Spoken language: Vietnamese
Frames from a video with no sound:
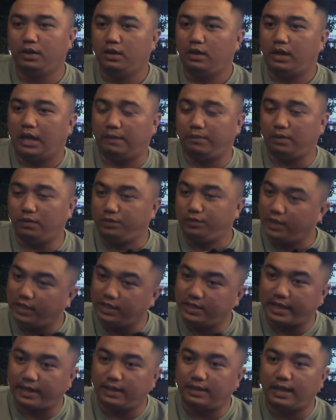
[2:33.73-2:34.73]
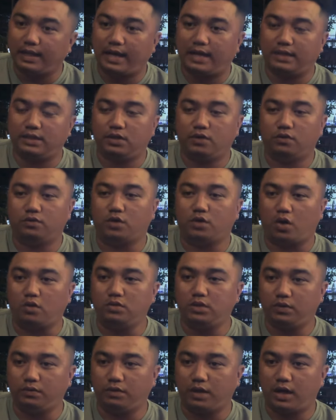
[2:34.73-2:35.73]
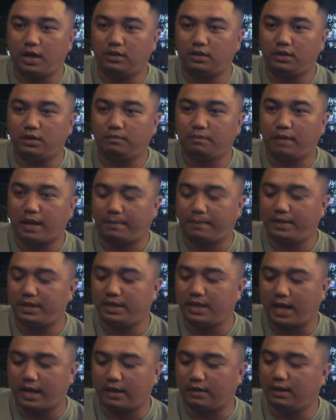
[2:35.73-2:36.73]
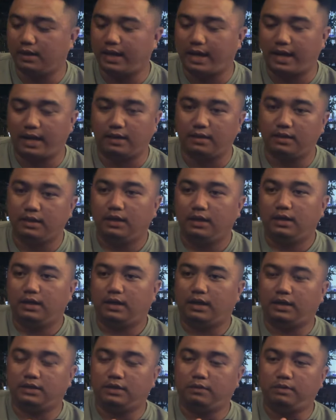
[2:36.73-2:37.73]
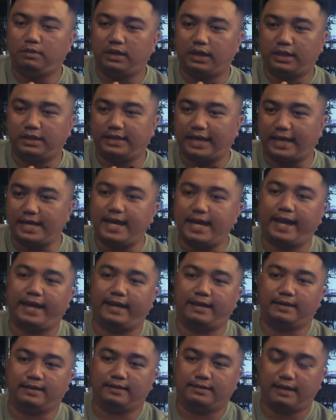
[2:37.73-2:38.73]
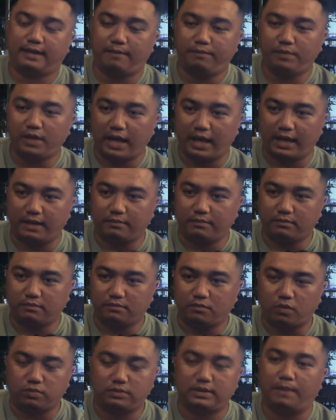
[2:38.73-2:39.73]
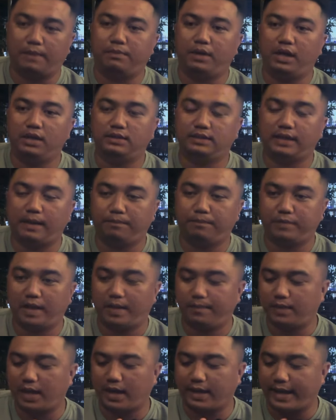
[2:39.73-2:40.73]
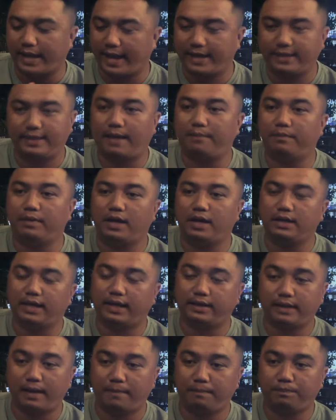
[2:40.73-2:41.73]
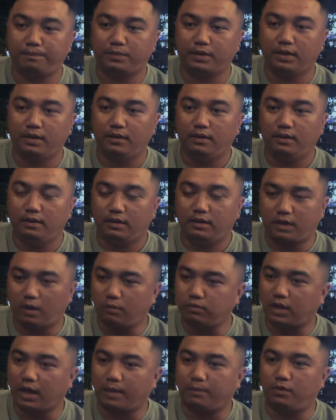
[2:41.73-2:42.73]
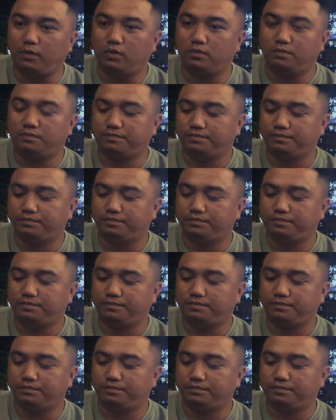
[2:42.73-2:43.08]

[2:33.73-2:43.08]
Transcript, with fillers: Em Hiếu chi nhánh ra nhiều chỗ nhiều nơi nữa mà bây giờ là à, giống như là cháy hàng, đem về 100 hết trăm, đem về 200 là hết 200. Không kịp luôn.